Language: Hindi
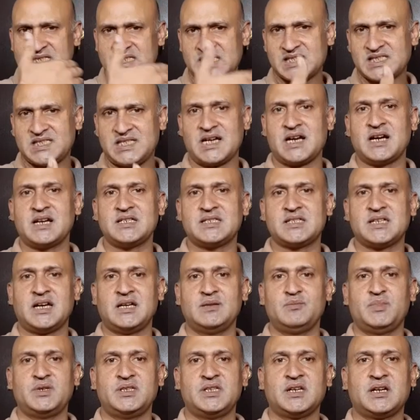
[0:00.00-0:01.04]
साढ़े
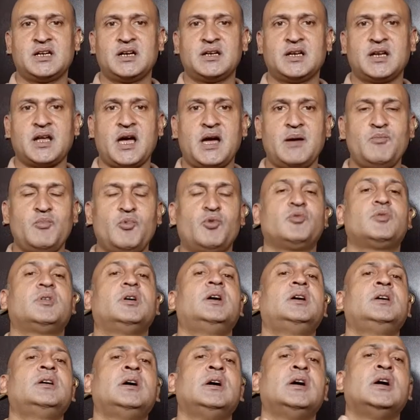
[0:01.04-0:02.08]
सात बजे का टाइम
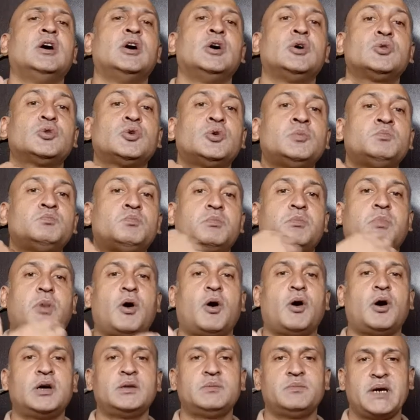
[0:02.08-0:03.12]
होगा तो
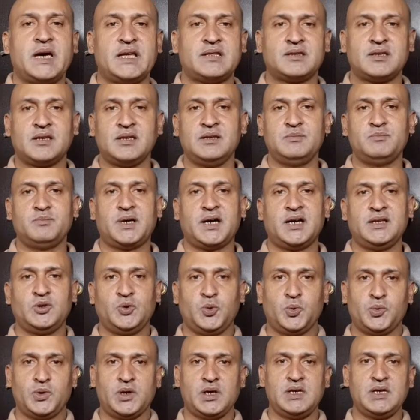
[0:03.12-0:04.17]
बहुत बेहतरीन बात
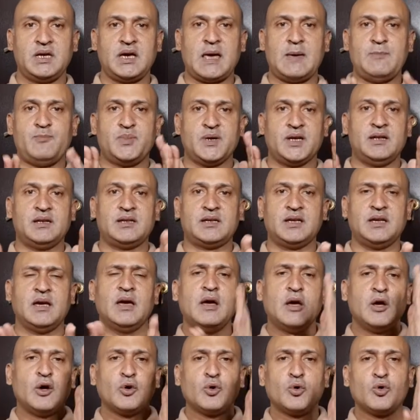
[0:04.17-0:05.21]
हो गई है आईपीएल की
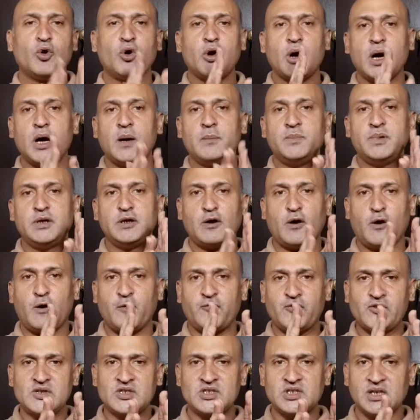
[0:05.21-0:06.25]
गो अभी
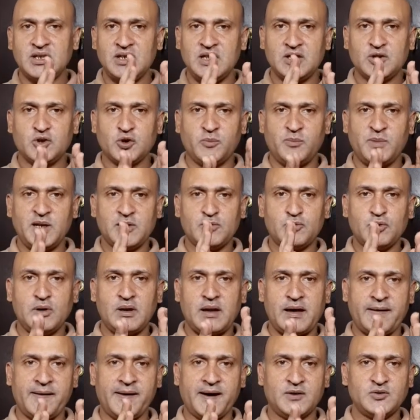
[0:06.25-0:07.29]
ऑफिशियली तो बिल्कुल
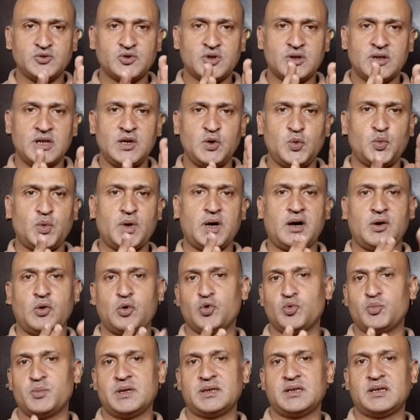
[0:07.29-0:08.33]
अनाउंस नहीं हुआ
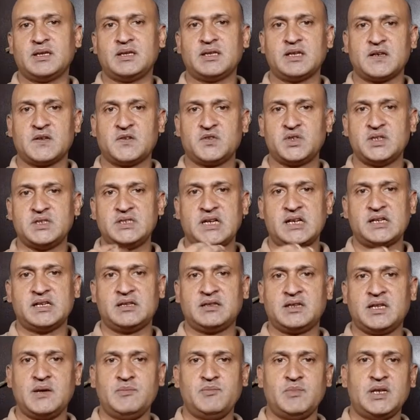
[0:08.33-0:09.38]
हुकूमत की तरफ से
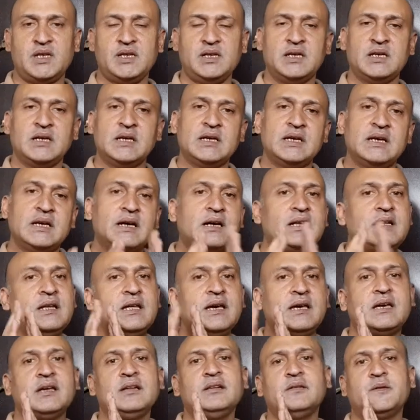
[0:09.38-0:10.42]
इजाज़त नहीं मिली
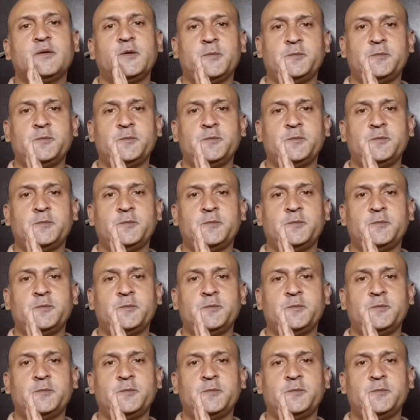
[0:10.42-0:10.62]
लेकिन